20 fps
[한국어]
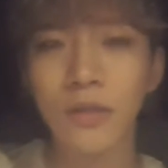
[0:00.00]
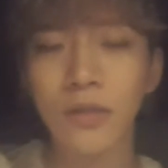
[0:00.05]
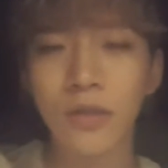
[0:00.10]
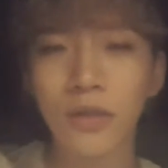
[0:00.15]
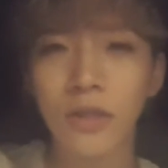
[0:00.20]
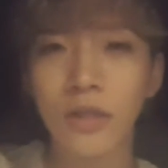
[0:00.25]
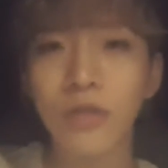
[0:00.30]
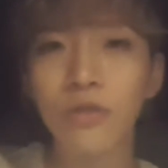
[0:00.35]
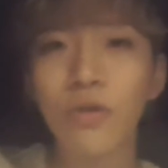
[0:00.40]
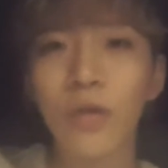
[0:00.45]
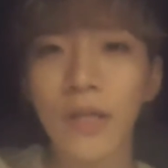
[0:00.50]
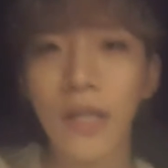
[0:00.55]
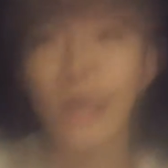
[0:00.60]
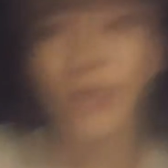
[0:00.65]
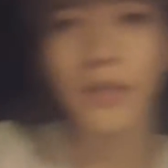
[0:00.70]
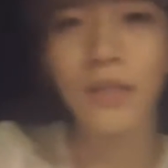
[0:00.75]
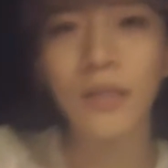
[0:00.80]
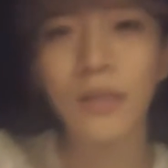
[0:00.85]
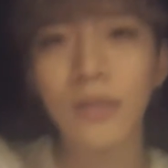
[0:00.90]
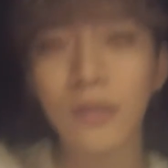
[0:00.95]
치르게
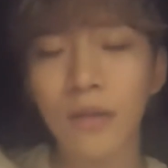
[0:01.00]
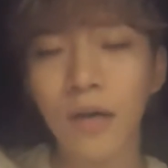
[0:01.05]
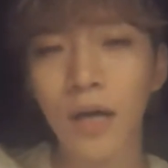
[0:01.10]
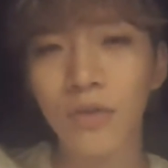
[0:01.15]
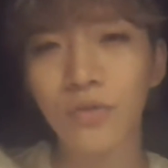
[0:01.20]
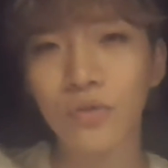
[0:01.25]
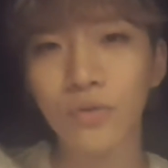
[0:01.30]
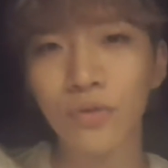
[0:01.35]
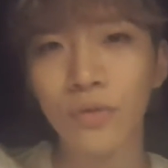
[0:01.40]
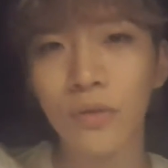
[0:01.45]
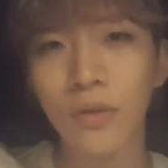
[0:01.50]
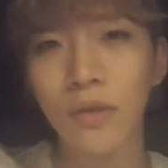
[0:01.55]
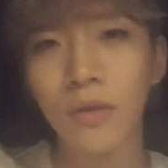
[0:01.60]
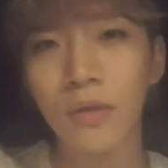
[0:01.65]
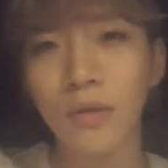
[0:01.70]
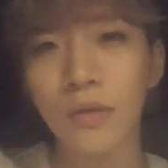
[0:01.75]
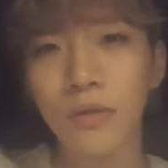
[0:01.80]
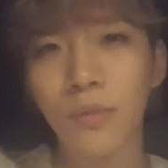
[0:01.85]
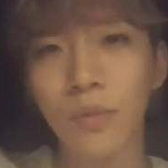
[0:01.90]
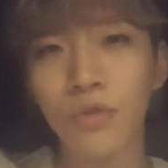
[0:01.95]
되는 아주
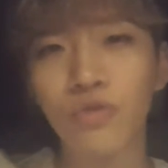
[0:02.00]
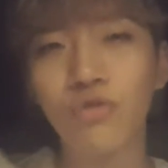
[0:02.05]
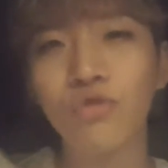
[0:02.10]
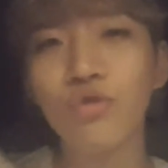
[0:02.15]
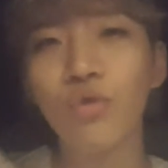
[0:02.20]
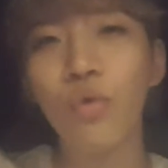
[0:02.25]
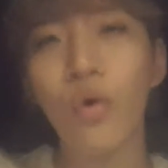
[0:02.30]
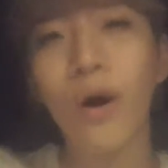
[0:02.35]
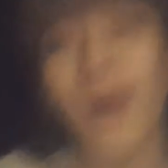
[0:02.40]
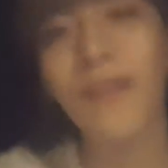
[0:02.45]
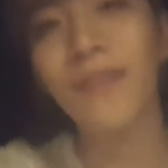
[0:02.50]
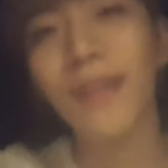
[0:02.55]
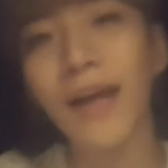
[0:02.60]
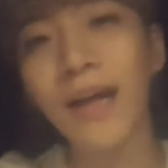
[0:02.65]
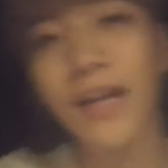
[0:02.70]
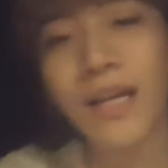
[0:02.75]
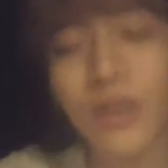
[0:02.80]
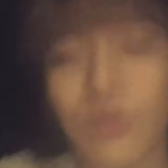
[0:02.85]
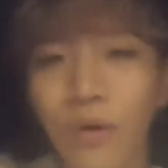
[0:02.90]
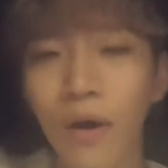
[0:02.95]
중요한
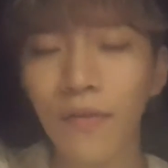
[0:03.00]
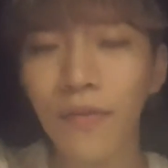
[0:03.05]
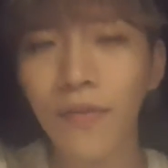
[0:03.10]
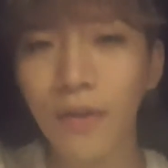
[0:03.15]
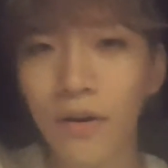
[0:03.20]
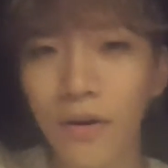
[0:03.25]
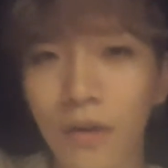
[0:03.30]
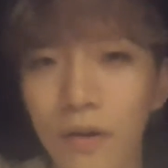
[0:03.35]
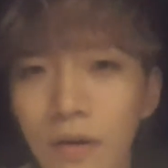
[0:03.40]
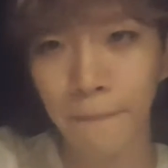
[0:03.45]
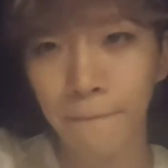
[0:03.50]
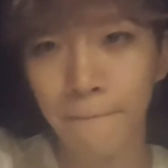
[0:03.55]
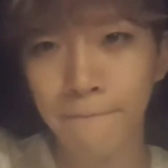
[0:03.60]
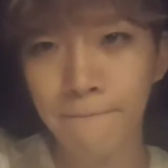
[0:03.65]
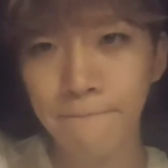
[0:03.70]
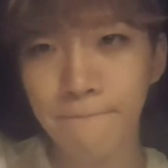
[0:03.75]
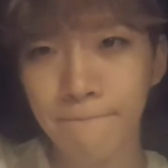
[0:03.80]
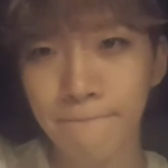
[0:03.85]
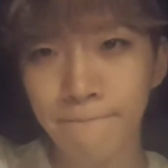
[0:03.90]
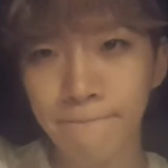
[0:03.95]
날이기도 한데요.
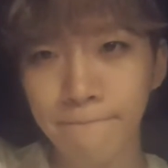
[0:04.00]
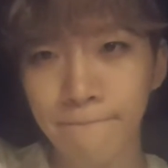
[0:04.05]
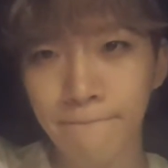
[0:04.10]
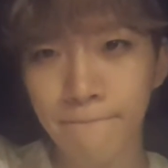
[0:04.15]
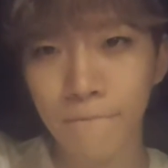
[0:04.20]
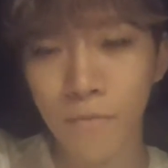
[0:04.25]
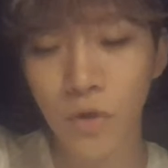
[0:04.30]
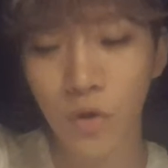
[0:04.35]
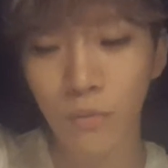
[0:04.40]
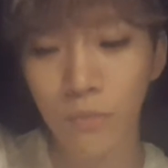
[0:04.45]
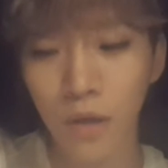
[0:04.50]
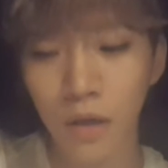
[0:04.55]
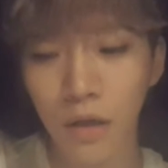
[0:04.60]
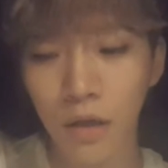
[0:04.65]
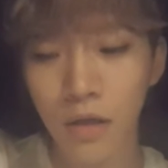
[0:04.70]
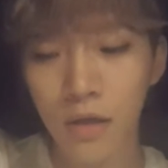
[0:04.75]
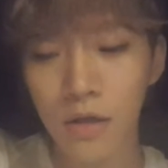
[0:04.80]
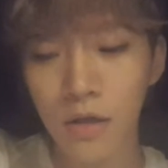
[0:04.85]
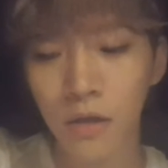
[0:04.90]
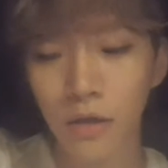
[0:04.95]
음, 정말
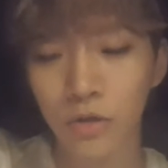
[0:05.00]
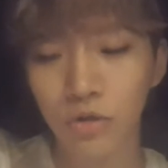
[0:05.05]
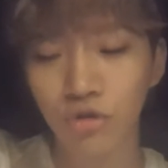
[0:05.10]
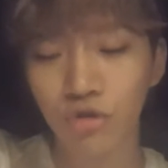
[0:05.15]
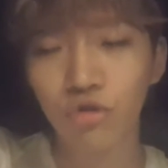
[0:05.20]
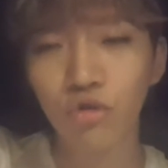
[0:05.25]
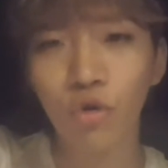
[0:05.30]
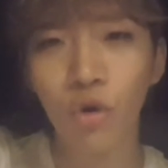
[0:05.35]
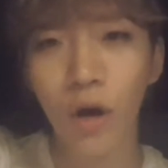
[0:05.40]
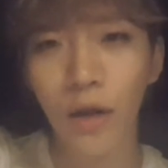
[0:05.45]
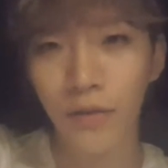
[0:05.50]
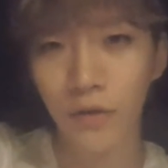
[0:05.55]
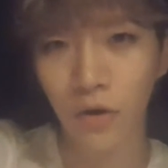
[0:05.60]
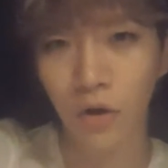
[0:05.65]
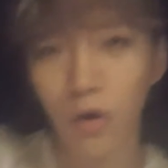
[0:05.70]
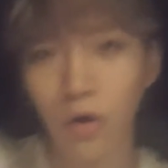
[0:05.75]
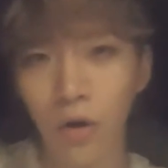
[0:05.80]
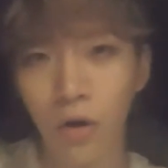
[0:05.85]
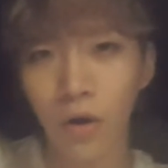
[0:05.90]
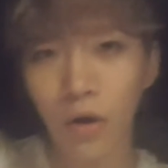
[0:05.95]
중요한
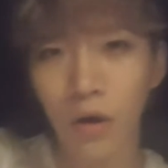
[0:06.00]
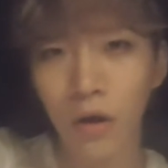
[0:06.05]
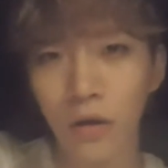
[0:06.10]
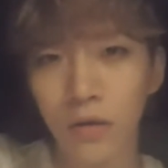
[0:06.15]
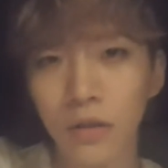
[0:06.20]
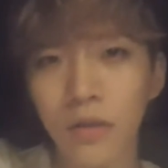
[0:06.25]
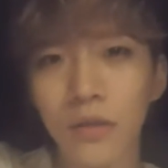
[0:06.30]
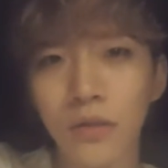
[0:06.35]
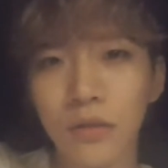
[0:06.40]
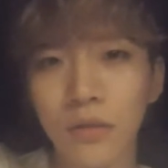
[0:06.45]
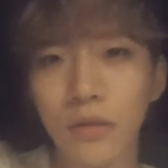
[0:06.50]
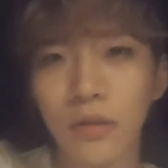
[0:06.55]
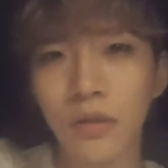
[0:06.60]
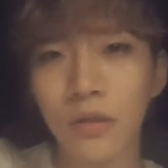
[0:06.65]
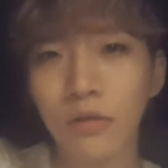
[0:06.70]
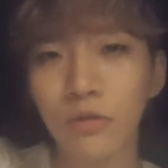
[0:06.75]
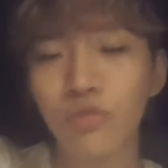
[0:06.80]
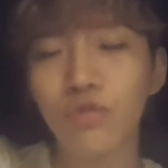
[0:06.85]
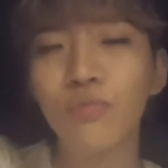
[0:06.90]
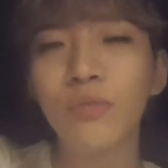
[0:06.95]
거는
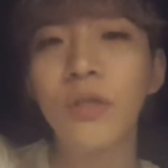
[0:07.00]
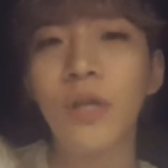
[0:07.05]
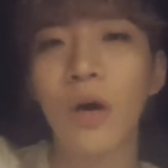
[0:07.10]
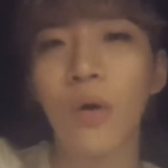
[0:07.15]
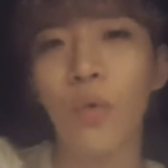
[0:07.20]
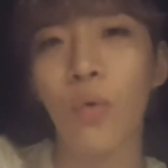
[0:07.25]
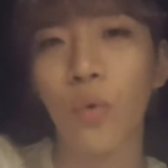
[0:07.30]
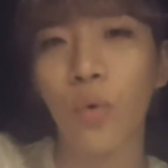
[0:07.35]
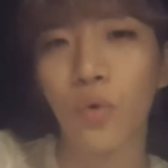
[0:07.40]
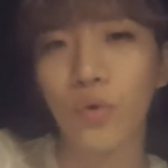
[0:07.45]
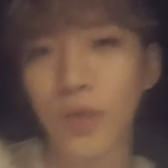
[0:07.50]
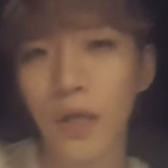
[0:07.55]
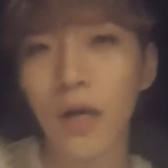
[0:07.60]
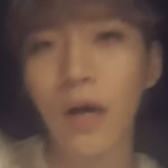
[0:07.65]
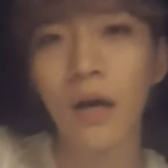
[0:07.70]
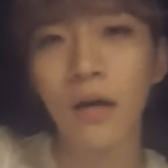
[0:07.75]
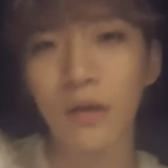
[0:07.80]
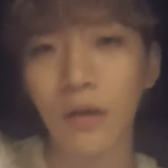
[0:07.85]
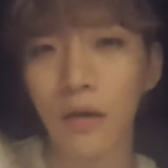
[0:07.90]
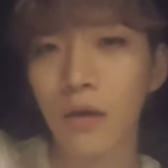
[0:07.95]
꿈이라고
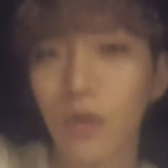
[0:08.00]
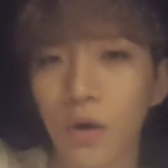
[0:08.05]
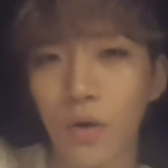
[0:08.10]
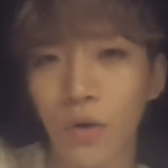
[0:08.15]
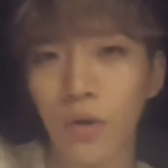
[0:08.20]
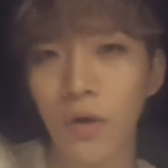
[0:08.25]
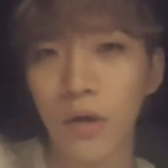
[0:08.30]
생각을 해요.